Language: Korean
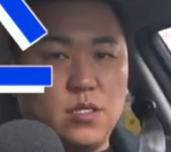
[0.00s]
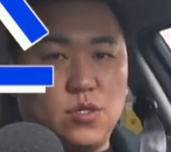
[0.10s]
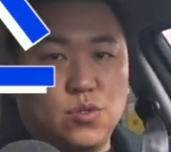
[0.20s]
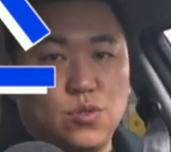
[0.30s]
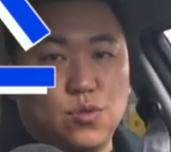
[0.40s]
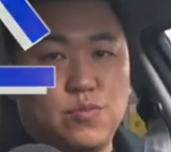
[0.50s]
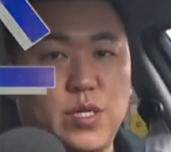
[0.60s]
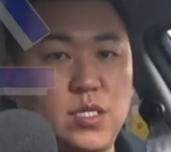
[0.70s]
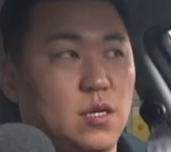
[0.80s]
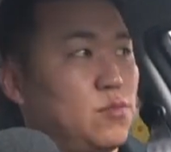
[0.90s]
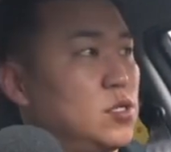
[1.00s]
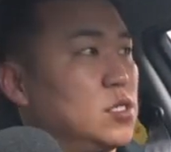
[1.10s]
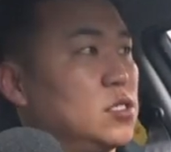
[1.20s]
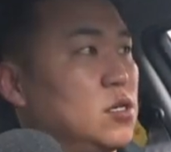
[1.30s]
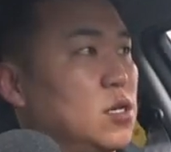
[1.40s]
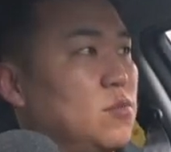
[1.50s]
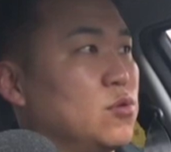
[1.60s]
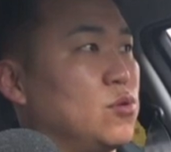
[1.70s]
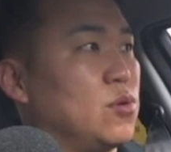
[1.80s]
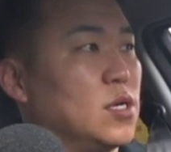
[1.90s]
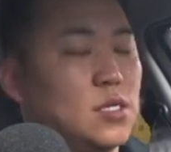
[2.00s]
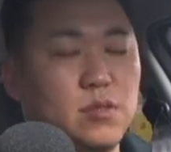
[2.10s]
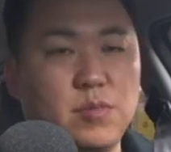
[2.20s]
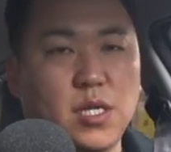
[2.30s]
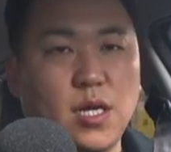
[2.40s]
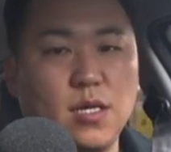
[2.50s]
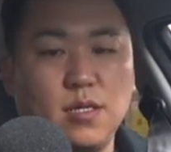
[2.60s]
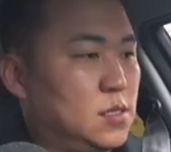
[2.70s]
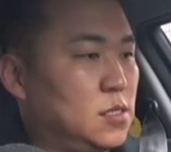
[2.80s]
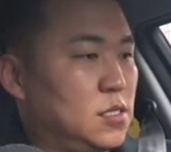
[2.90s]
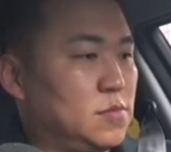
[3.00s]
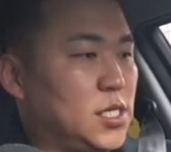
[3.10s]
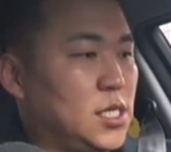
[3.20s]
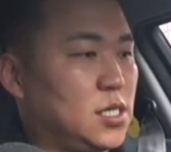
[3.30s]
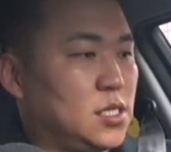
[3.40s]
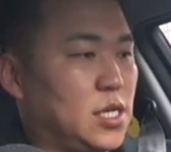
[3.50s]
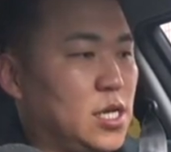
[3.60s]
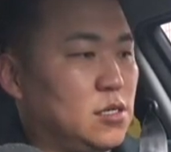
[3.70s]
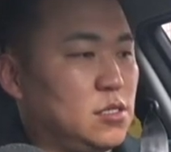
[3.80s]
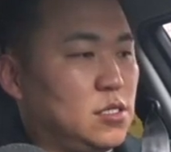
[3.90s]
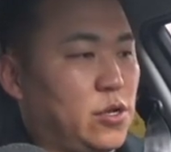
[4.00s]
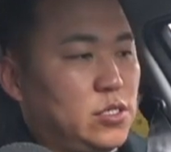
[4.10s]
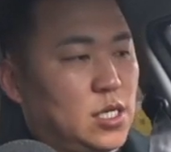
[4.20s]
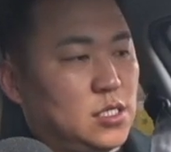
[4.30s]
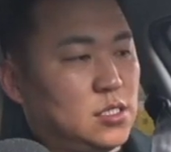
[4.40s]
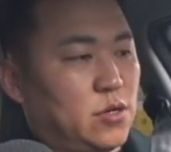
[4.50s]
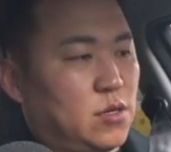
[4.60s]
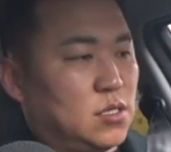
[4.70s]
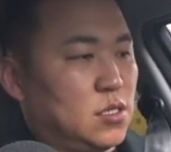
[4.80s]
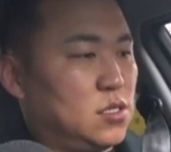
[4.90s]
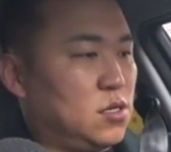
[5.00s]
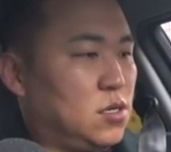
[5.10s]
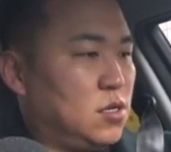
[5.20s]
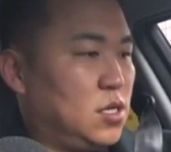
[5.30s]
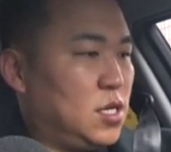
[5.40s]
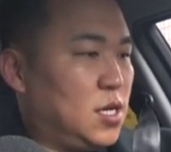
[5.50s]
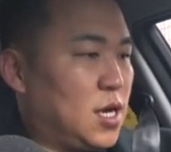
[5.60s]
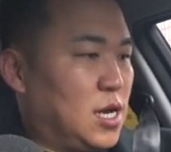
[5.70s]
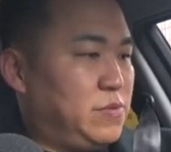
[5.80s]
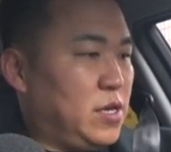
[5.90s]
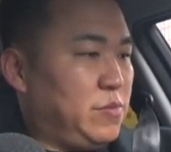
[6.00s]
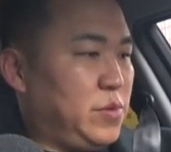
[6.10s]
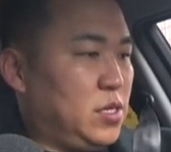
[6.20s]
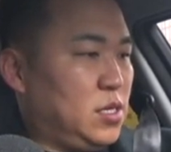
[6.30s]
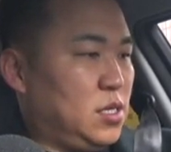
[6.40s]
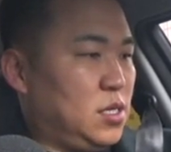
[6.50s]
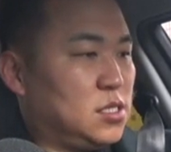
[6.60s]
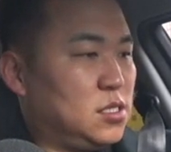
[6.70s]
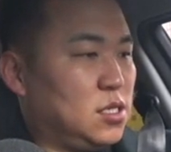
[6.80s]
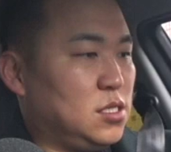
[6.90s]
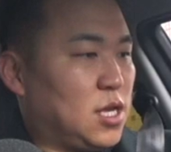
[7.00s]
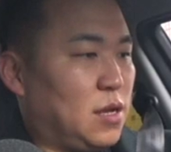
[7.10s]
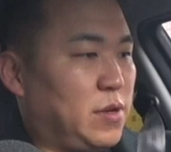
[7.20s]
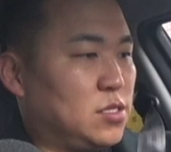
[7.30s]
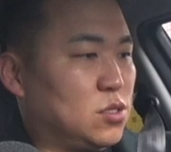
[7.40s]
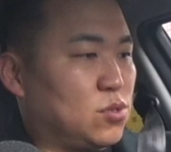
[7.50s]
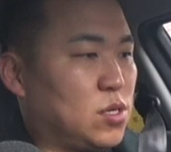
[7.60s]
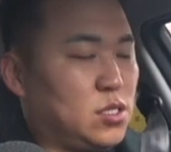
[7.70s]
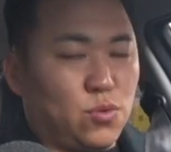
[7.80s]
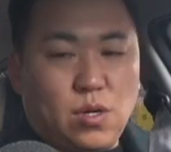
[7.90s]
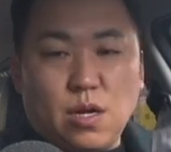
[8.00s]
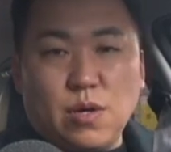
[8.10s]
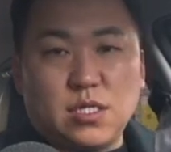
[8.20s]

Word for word: 이 정도 높이에서 한번 측정해 보도록 하겠습니다. 지금 차량이 예열이 되지 않은 상황이어서 알피엠이 천사백 정도까지 올라와